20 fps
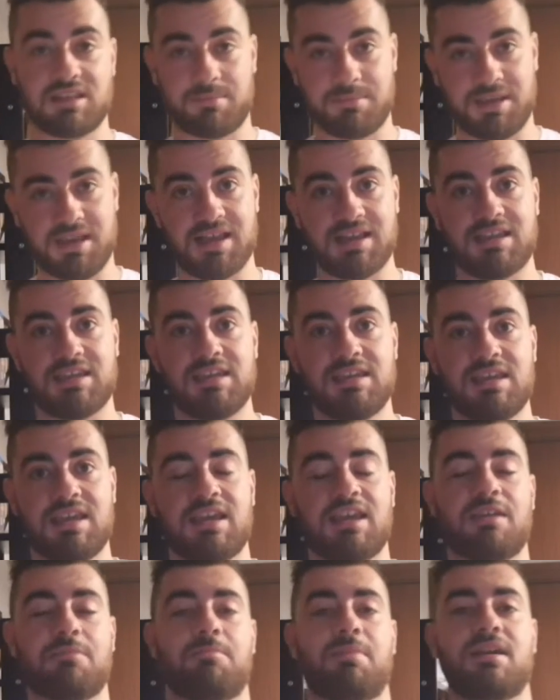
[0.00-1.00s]
También aquí
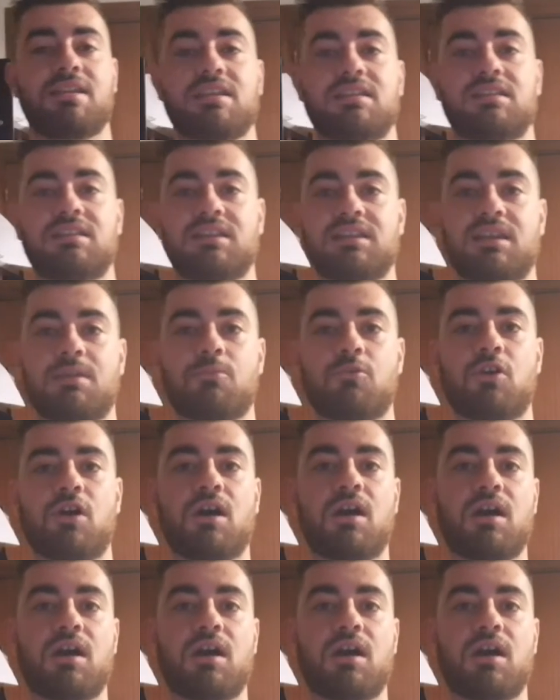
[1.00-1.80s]
en España teníamos